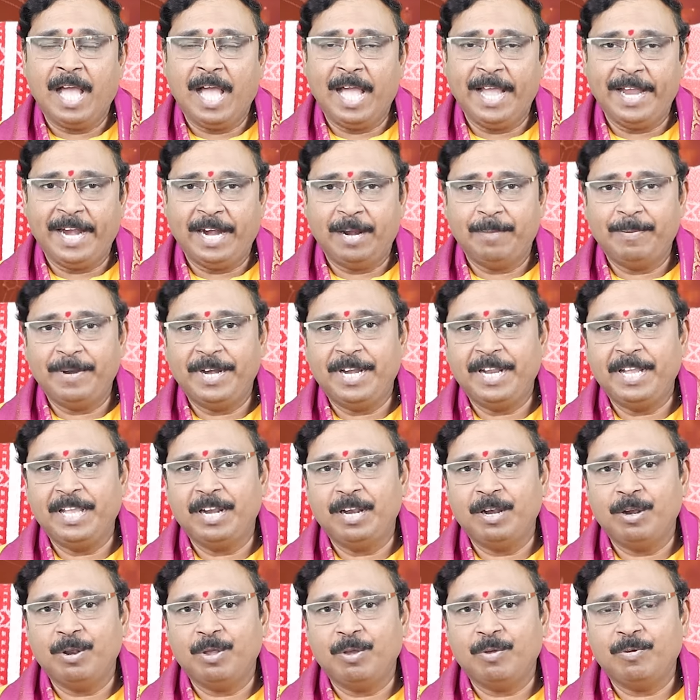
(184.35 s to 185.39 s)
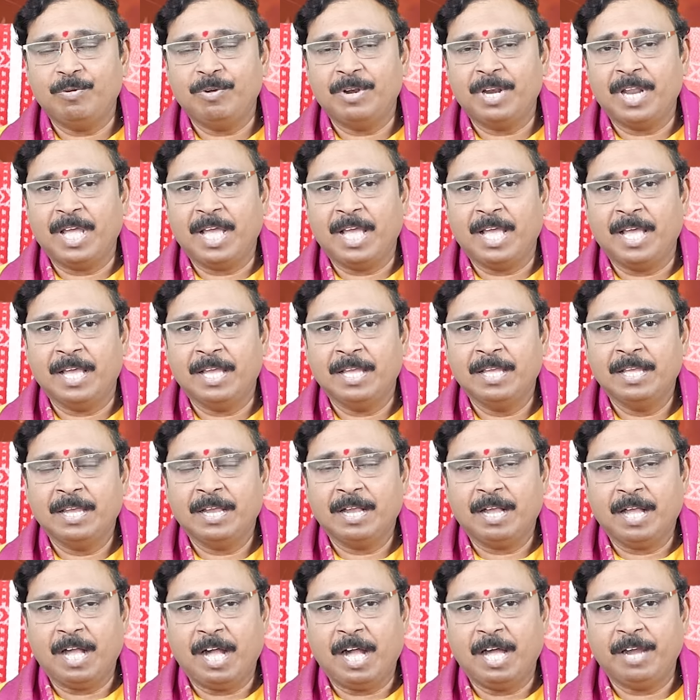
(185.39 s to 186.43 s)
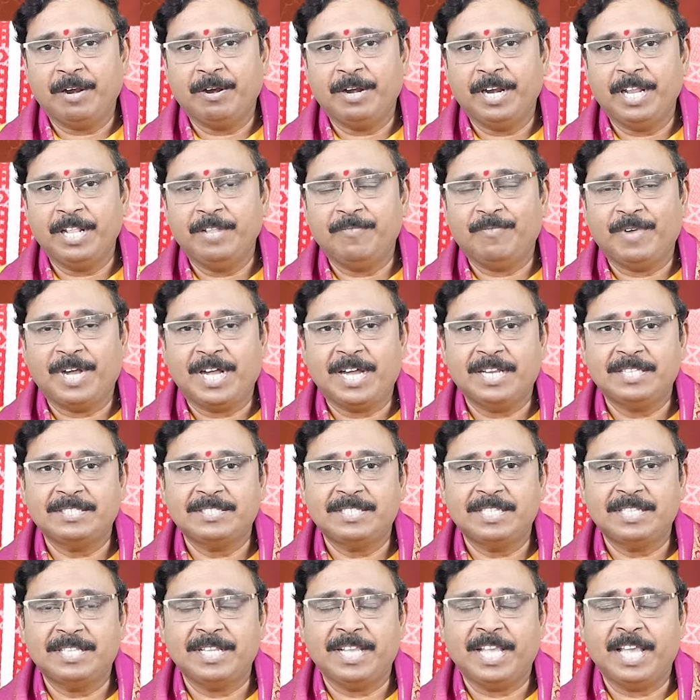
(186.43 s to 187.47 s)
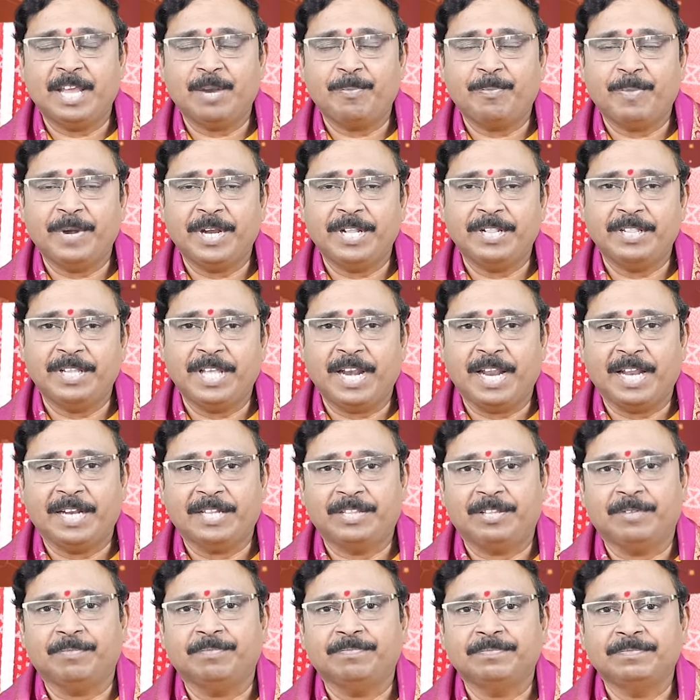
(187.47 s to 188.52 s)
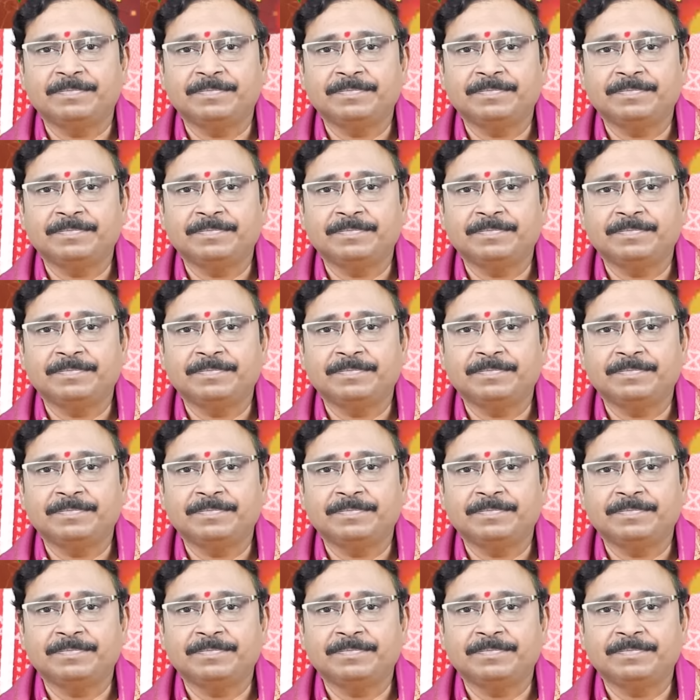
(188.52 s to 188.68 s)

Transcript: ఆ ఎనభై డిగ్రీలో ఉన్న కారు అనేది వక్రస్థితికి ఏర్పడింది అని అర్థం